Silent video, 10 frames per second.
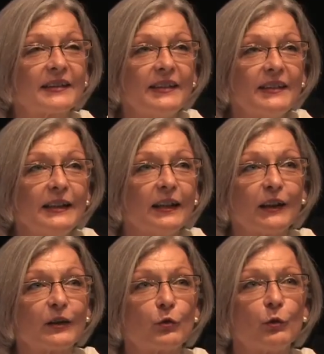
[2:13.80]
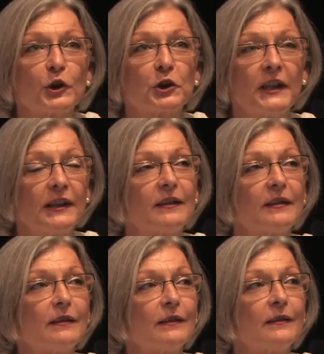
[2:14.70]
zitiert er so
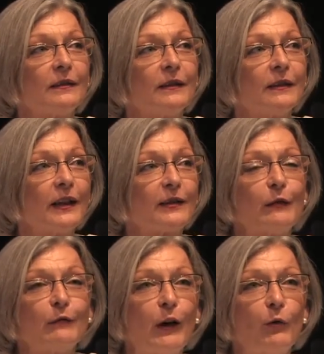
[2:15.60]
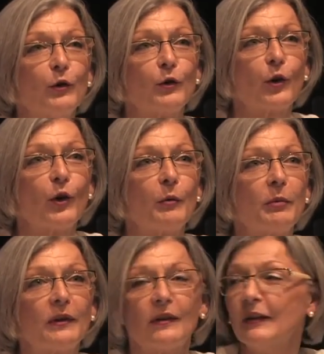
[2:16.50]
geschickt, äh, dass der
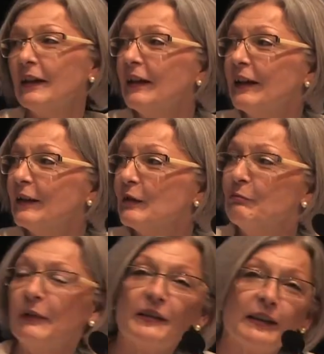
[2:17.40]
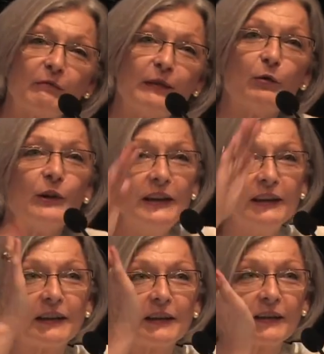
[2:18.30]
Frauenkörper mit der
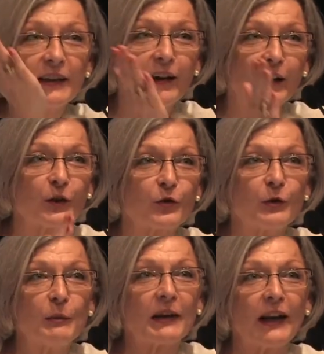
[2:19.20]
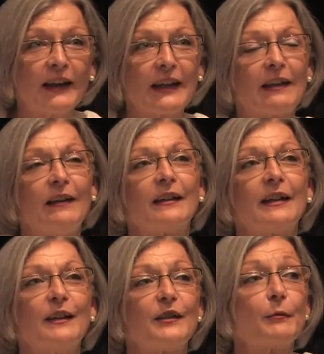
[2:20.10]
Violine geradezu im
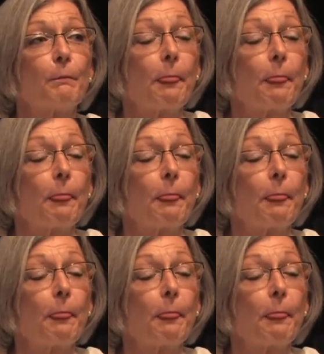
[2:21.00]
Gleichklang ist.